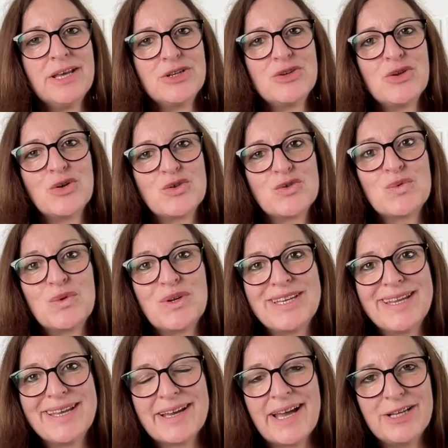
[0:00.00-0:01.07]
noch so in
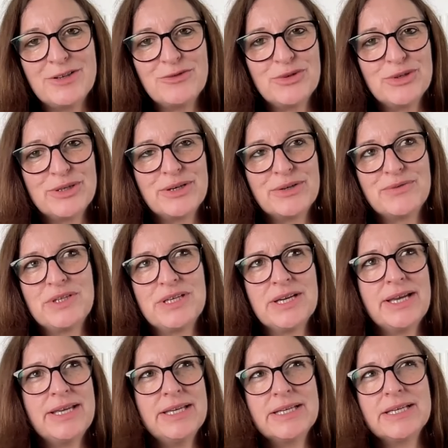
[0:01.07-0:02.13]
der Reihenfolge auf die
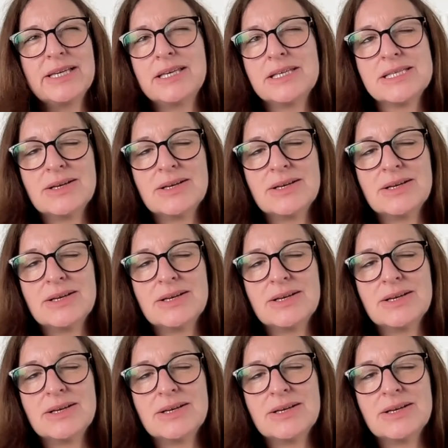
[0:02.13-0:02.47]
Reihe kriege.